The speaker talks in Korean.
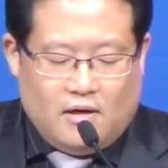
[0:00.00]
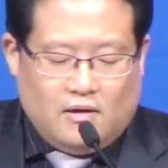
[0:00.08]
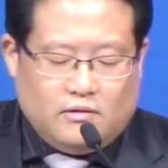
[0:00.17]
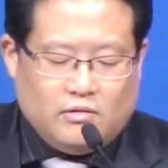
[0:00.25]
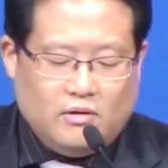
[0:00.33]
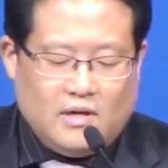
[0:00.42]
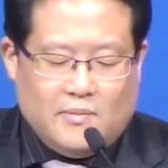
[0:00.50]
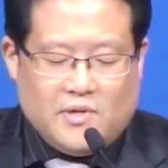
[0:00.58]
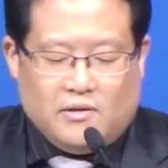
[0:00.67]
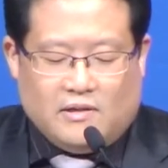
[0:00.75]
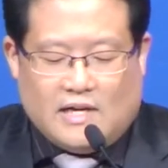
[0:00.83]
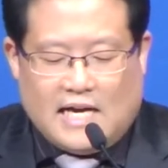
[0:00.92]

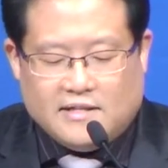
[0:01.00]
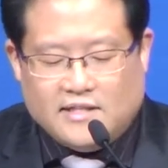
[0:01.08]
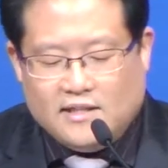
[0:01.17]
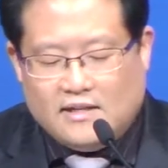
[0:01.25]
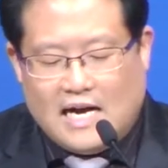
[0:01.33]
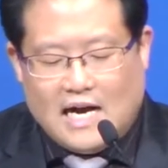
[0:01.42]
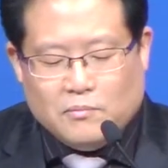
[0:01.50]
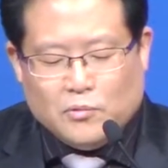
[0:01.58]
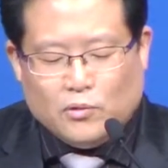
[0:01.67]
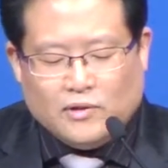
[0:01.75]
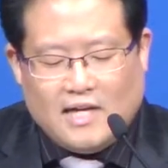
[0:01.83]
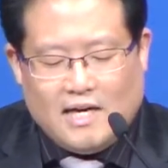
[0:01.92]
들어가면 아직
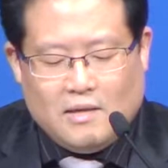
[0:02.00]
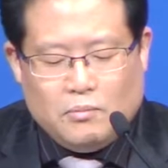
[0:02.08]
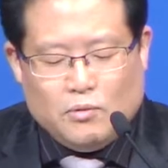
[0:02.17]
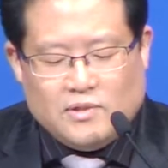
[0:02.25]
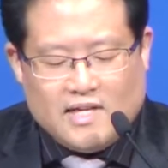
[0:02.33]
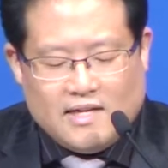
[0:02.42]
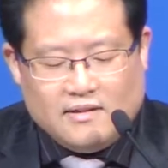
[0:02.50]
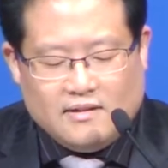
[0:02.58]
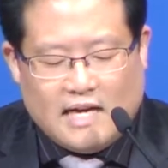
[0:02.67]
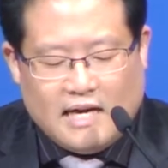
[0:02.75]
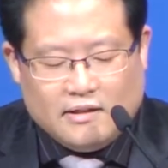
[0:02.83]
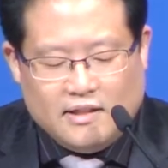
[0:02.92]
아무도 타보지 않은
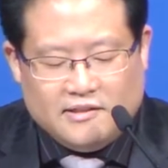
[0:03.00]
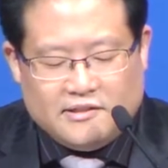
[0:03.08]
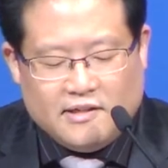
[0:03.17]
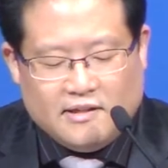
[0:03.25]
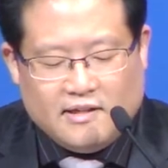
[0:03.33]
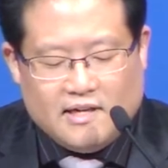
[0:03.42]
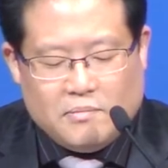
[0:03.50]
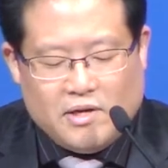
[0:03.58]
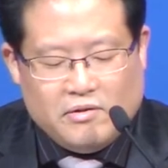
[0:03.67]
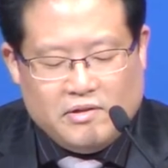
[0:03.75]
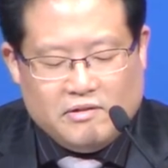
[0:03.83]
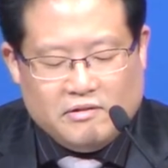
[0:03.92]
나귀 새끼가
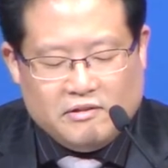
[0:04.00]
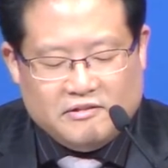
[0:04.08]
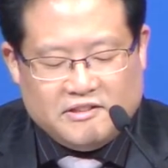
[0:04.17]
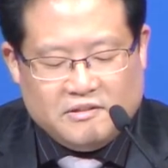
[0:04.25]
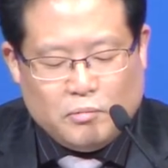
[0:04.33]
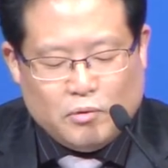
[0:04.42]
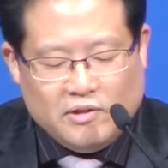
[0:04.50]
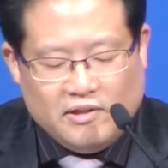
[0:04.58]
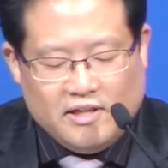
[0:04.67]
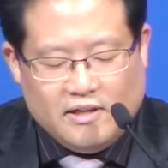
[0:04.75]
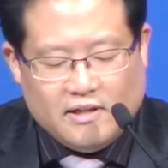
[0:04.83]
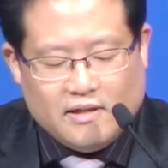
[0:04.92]
매여 있는 것을
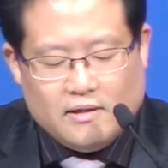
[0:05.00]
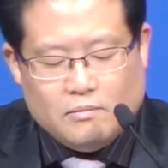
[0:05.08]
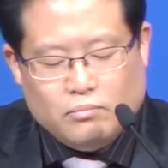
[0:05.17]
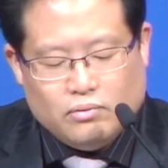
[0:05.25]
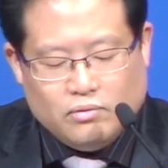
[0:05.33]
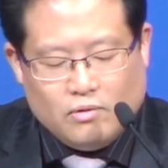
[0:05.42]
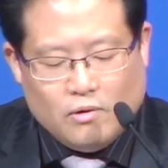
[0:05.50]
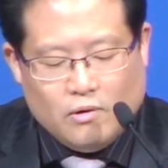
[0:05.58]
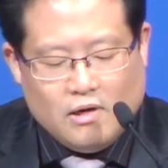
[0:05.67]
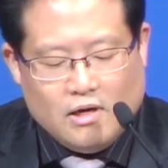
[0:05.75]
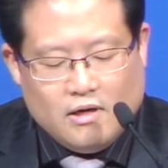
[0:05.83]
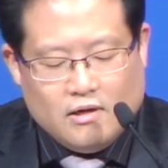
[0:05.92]
보리니
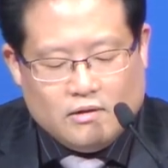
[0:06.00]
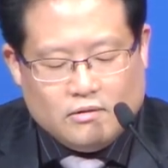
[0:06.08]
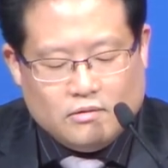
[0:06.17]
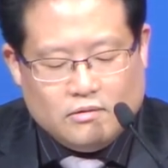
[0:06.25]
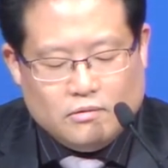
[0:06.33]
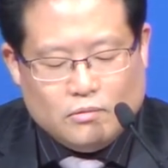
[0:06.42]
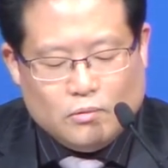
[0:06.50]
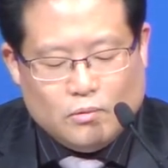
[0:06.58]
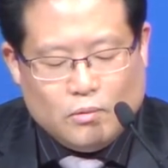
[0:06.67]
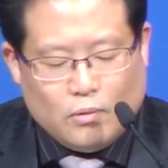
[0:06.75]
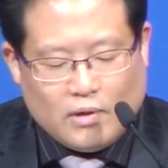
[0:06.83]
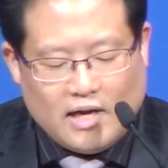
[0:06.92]
풀어
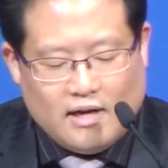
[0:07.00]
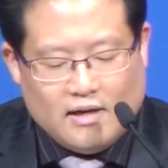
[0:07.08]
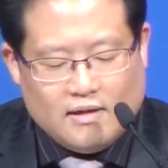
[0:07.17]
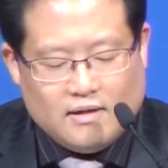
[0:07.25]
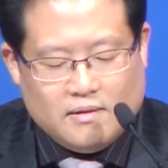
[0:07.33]
끌고 오라.